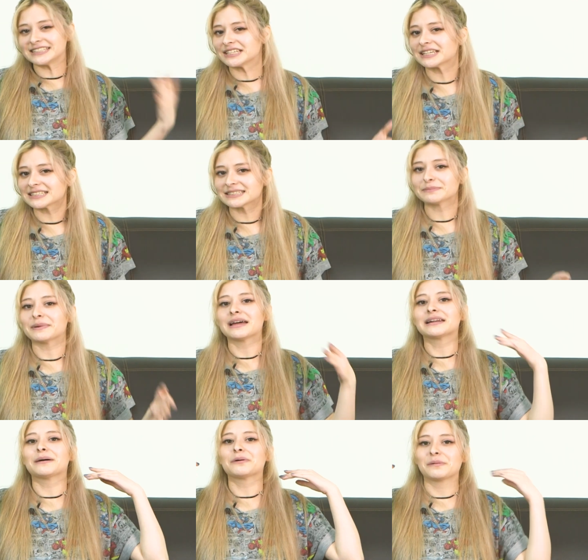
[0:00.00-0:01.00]
chicas
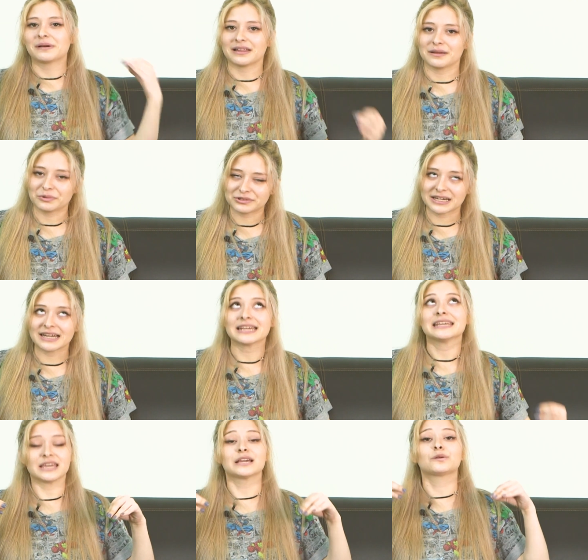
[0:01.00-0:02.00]
van a volver a debutar
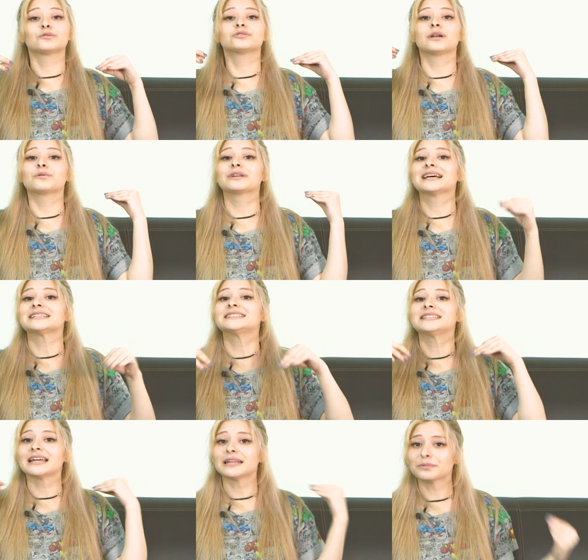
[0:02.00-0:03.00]
e incluso algunas
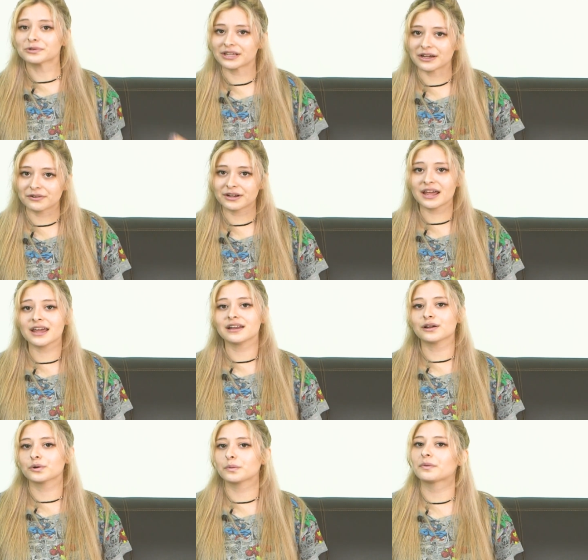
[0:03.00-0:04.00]
ya debutaron en
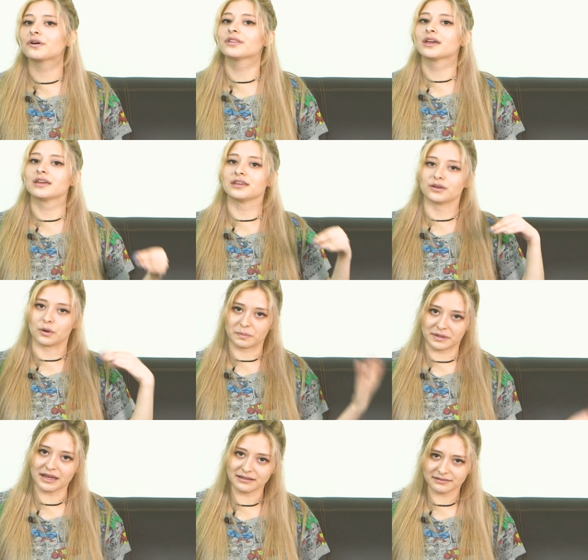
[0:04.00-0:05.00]
el grupo de Inokia.